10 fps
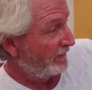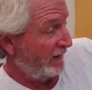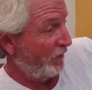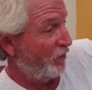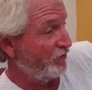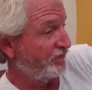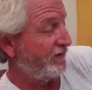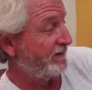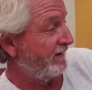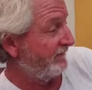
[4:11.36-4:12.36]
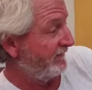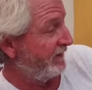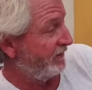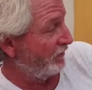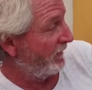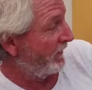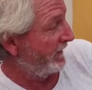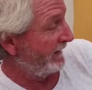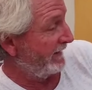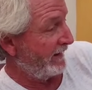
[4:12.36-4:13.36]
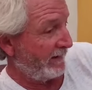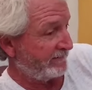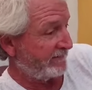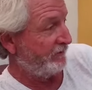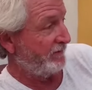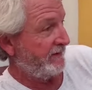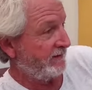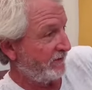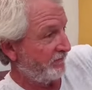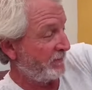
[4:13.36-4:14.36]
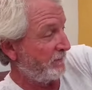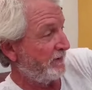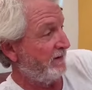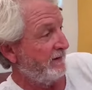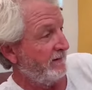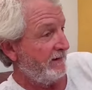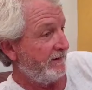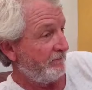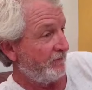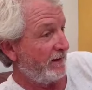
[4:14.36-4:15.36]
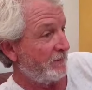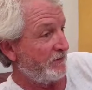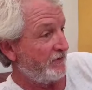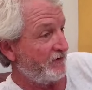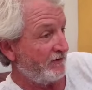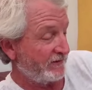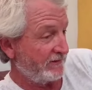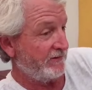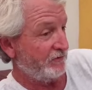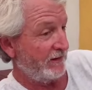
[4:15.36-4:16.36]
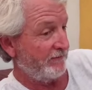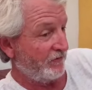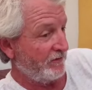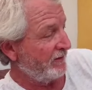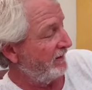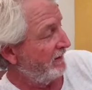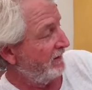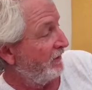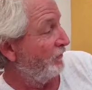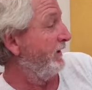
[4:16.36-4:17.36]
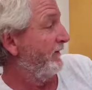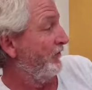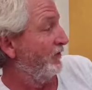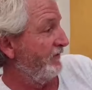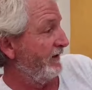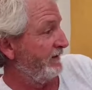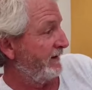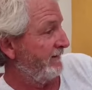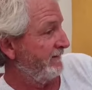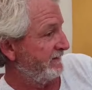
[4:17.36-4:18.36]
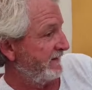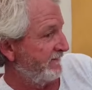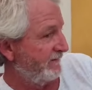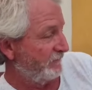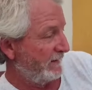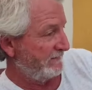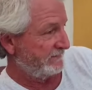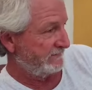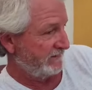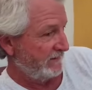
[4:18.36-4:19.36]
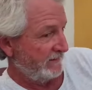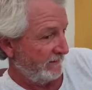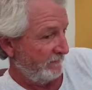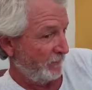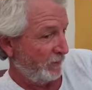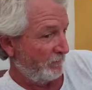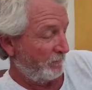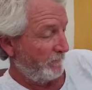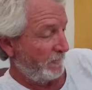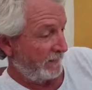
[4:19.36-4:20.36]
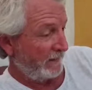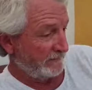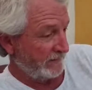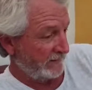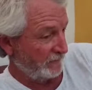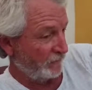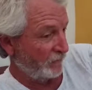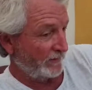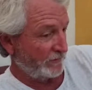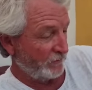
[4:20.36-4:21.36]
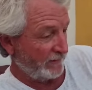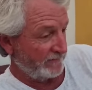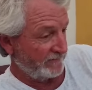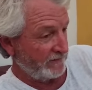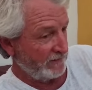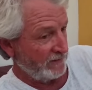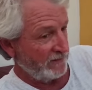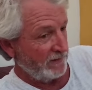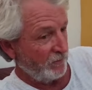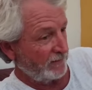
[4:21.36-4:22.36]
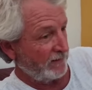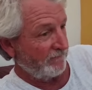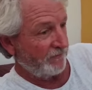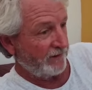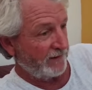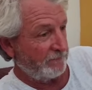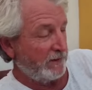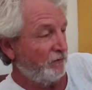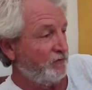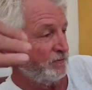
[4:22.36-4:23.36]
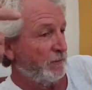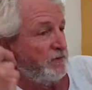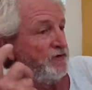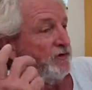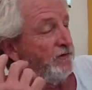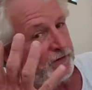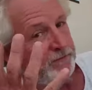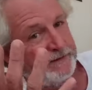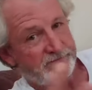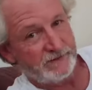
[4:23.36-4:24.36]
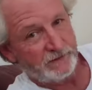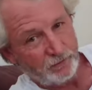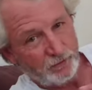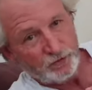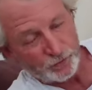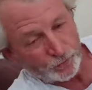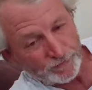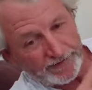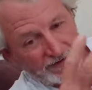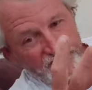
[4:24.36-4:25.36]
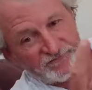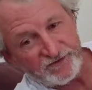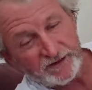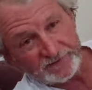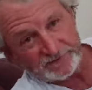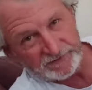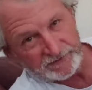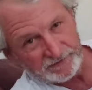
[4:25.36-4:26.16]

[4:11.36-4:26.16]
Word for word: de longe, assim, que estava dizendo, Numa hora daquela, ele saiu de dentro e foi, pra, e foi lá para emergência, atendeu o telefone. Eu dei a volta e fui atrás. Ele estava com umas. Pelo, andando no corredor, assim, com o telefone na mão, tipo, pedindo informação do que ele devia fazer.